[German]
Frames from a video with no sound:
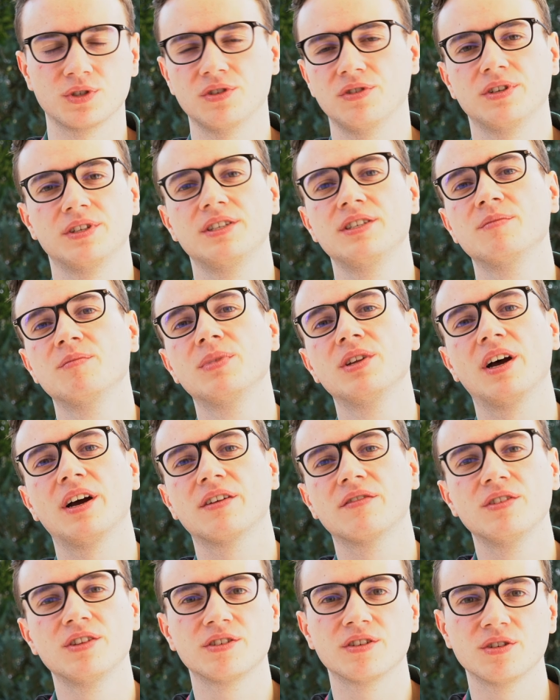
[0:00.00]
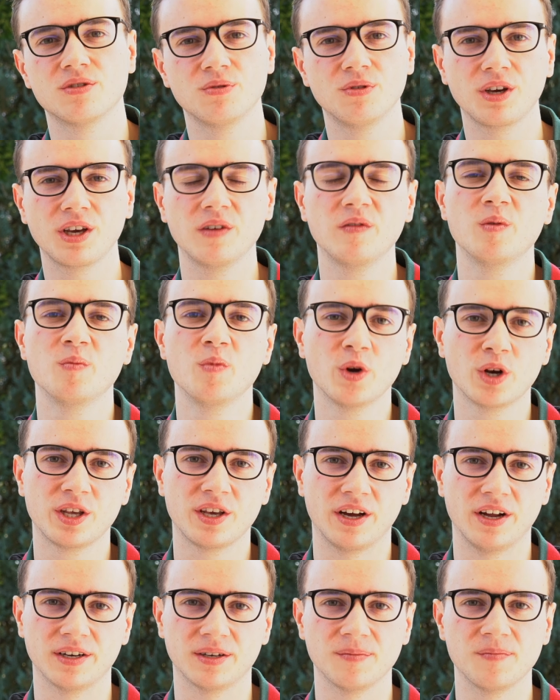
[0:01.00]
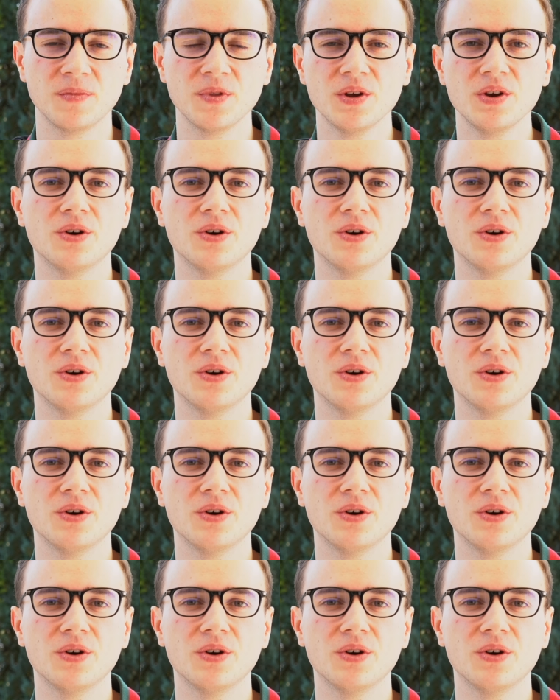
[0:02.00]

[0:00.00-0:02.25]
Und diesen Betrag willst du also gering wie möglich halten.